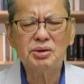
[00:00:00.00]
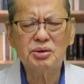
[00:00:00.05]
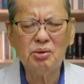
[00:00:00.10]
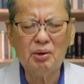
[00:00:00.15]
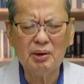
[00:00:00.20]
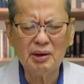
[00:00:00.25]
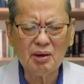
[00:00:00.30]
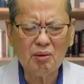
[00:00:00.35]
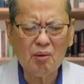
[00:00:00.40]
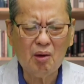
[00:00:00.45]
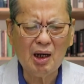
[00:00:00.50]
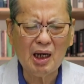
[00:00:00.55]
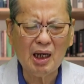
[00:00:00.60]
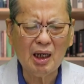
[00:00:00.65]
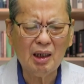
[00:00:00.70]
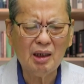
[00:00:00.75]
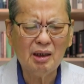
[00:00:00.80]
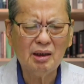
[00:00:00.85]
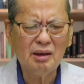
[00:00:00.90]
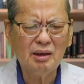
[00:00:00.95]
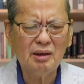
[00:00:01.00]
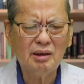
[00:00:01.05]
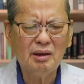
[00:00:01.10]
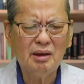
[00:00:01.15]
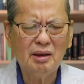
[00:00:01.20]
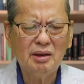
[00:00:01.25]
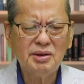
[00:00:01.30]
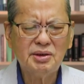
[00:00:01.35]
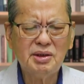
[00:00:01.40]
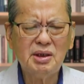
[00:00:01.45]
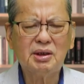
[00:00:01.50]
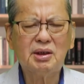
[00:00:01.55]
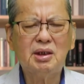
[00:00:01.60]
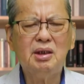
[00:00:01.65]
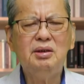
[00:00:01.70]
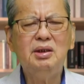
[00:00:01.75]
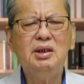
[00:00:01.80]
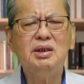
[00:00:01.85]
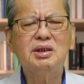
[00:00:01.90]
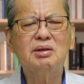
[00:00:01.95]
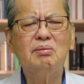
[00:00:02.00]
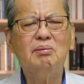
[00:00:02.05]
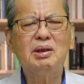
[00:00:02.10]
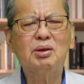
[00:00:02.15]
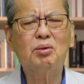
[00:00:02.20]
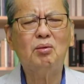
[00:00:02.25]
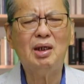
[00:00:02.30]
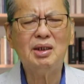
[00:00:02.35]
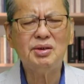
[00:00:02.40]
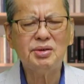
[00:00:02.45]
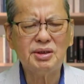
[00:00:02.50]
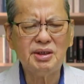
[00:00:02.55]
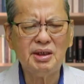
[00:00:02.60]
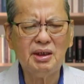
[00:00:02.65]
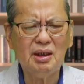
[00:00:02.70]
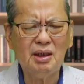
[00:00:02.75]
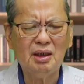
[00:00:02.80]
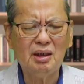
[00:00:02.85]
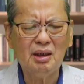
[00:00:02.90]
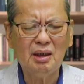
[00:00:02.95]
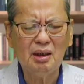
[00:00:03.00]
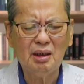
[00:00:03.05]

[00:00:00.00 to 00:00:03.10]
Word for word: 说的话。这跟你什么关系？